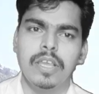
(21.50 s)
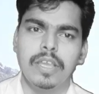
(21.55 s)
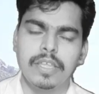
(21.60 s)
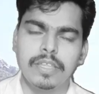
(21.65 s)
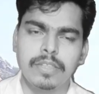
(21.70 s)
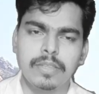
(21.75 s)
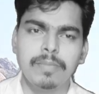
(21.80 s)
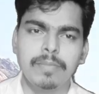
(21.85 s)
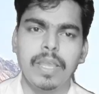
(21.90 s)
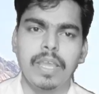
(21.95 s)

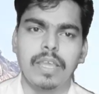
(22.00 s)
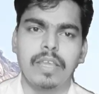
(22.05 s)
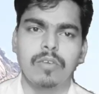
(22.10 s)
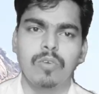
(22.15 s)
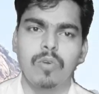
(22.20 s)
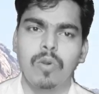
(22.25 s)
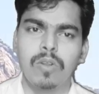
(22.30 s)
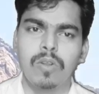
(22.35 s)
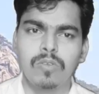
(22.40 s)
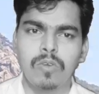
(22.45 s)
इसमें
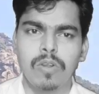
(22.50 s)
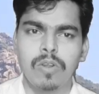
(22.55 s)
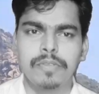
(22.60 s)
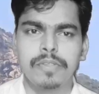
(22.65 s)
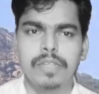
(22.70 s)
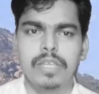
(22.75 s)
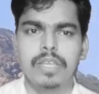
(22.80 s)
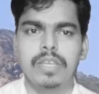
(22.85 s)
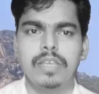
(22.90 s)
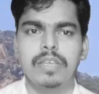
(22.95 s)
कौन कौन
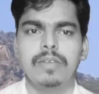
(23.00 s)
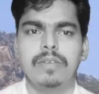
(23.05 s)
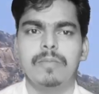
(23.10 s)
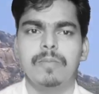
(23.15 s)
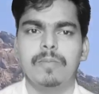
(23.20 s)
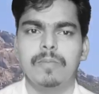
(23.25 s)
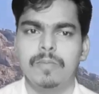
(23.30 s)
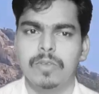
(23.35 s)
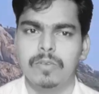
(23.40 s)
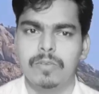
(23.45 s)
से
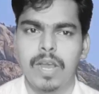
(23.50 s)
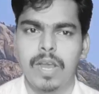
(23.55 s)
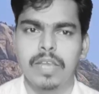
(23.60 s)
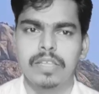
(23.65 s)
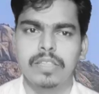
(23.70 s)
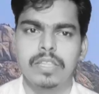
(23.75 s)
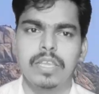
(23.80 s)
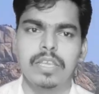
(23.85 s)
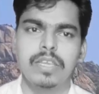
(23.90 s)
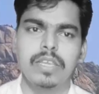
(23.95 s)

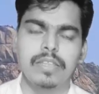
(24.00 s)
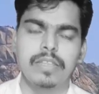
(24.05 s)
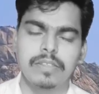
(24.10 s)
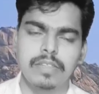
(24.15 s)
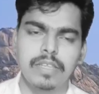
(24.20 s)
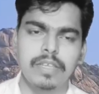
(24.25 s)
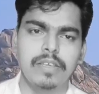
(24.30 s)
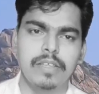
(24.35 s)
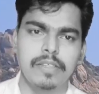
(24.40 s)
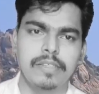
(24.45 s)
विभाग थे
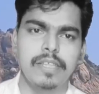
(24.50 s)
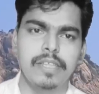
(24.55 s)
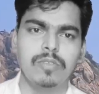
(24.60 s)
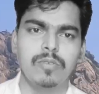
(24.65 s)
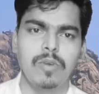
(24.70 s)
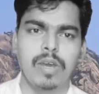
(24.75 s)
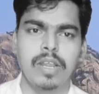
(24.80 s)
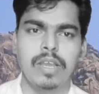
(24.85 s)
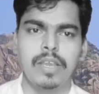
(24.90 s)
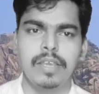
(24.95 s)
किसके किसके
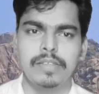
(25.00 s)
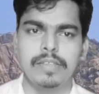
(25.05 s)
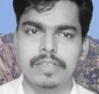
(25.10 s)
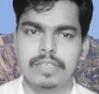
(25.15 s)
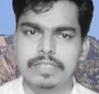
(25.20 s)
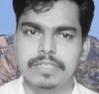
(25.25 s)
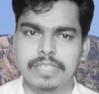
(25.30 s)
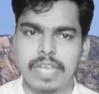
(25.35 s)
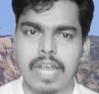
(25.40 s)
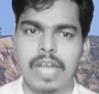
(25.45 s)
द्वारा
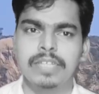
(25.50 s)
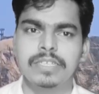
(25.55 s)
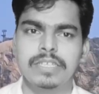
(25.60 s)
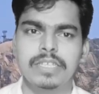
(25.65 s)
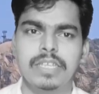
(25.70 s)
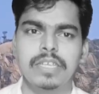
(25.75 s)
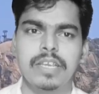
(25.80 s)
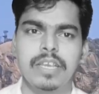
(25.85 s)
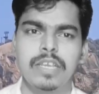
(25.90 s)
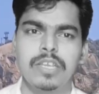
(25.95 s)
इसकी जांच
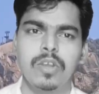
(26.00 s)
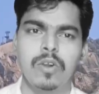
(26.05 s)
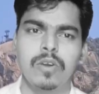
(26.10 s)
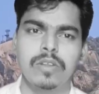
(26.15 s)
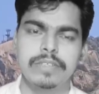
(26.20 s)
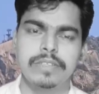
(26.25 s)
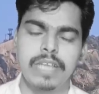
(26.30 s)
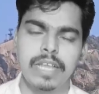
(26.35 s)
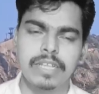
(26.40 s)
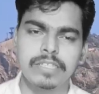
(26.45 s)
की गई
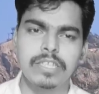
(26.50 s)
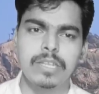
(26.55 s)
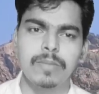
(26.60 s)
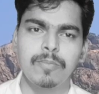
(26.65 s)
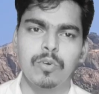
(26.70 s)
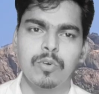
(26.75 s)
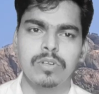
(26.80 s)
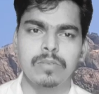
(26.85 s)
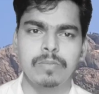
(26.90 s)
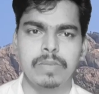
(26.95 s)
और जांच
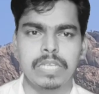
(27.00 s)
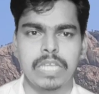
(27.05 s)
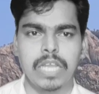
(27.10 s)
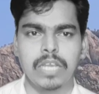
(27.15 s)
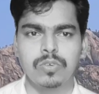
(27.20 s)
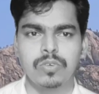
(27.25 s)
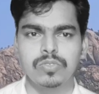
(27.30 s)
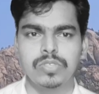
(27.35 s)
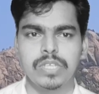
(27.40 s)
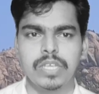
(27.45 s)
रिपोर्ट में
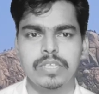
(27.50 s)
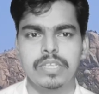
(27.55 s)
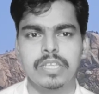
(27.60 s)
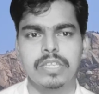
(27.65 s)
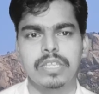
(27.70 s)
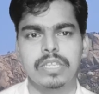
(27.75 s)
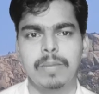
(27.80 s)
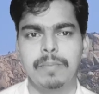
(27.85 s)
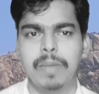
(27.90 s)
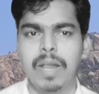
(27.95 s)
क्या कुछ है ये
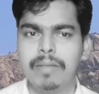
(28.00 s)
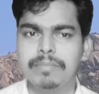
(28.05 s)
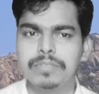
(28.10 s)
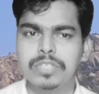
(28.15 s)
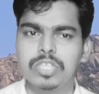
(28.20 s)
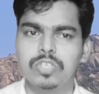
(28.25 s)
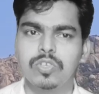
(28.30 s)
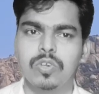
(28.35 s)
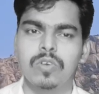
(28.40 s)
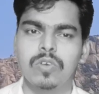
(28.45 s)
तमाम
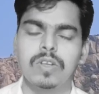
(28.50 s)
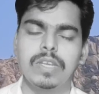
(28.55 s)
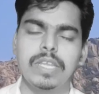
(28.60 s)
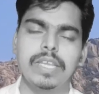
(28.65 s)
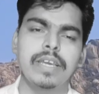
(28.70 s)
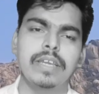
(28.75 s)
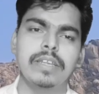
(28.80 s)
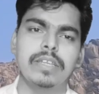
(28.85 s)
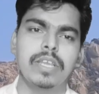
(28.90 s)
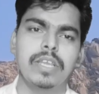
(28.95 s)
चीज़ों को
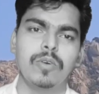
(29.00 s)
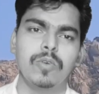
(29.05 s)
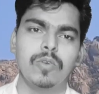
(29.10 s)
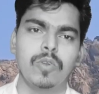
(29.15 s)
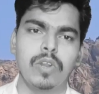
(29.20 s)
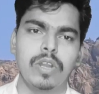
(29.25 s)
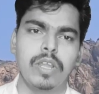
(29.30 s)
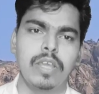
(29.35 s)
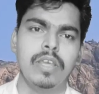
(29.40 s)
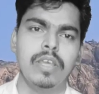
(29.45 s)
लेकर के
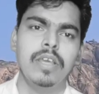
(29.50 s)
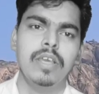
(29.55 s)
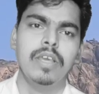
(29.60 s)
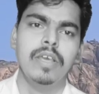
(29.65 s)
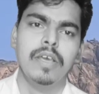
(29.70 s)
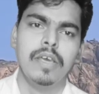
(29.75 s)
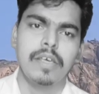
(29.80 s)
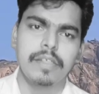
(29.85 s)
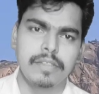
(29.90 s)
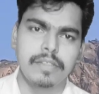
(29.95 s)
उन्होंने
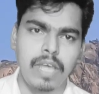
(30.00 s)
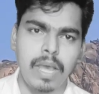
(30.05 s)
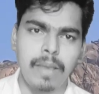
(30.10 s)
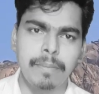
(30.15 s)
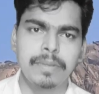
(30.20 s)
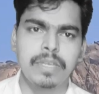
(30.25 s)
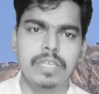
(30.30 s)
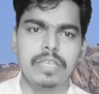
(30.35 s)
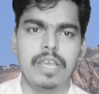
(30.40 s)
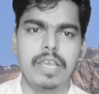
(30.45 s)

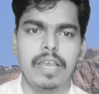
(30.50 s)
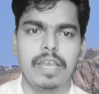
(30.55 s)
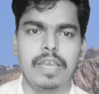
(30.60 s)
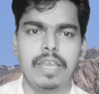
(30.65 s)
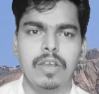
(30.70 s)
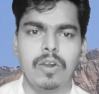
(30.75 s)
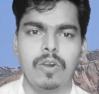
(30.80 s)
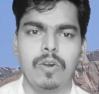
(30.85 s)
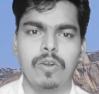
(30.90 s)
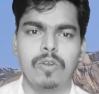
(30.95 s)
साफ किया
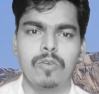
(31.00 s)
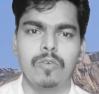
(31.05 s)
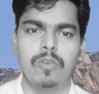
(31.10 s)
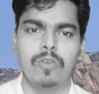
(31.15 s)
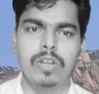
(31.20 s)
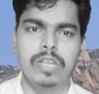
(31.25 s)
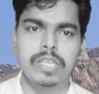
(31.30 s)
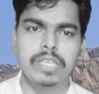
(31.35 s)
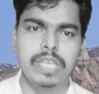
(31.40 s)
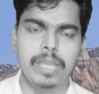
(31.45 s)
है और
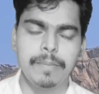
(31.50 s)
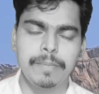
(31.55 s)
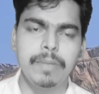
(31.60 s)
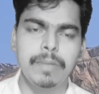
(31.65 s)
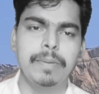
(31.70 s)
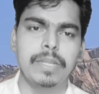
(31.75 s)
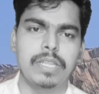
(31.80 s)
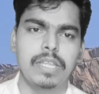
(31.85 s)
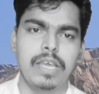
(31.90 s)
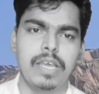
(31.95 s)
उन्होंने ये भी
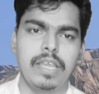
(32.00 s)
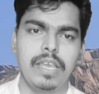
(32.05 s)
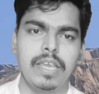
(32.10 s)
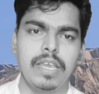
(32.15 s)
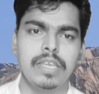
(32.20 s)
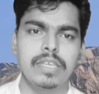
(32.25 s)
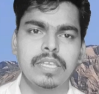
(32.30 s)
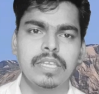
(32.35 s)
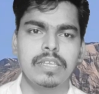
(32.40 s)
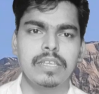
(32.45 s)
बताया
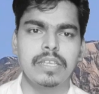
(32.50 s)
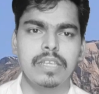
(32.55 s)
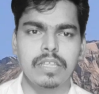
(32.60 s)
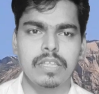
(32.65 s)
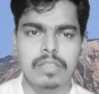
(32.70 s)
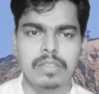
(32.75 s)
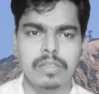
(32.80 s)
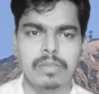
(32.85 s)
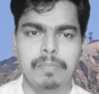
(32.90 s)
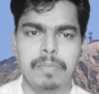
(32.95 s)
है कि
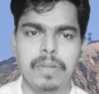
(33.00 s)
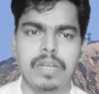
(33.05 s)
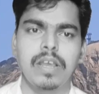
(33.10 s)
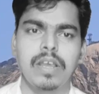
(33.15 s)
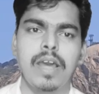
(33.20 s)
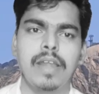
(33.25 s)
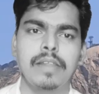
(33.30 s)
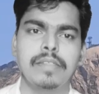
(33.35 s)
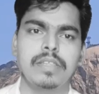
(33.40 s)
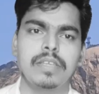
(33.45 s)
किस
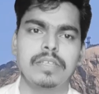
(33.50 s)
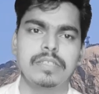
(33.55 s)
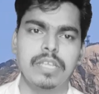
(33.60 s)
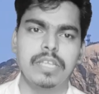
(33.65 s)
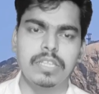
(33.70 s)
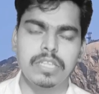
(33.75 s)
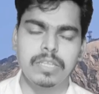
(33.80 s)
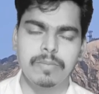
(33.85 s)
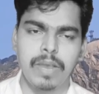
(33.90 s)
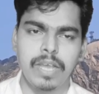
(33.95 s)
प्रकार से
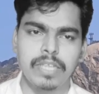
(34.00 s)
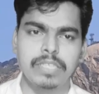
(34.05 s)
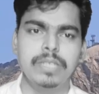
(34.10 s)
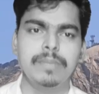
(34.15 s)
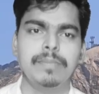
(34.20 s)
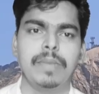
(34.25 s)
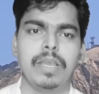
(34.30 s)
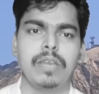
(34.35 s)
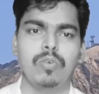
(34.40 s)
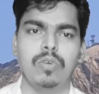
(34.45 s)

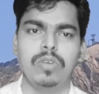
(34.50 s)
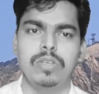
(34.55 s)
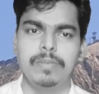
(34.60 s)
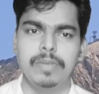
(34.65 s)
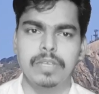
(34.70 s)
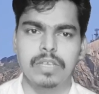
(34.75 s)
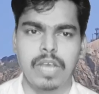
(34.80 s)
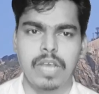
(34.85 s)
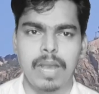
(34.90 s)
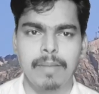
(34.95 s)
जल्दीबाजी में कोई
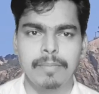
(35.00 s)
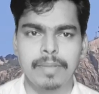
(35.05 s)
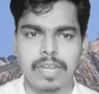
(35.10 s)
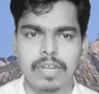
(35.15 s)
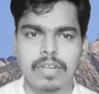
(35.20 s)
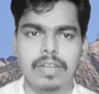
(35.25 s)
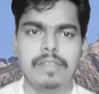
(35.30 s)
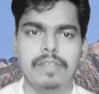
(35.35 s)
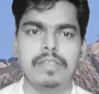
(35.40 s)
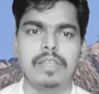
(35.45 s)
भी काम
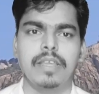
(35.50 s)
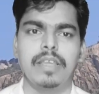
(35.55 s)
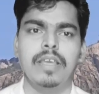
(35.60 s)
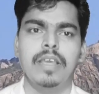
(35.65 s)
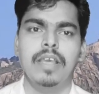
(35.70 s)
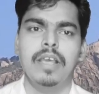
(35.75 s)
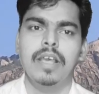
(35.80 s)
करने से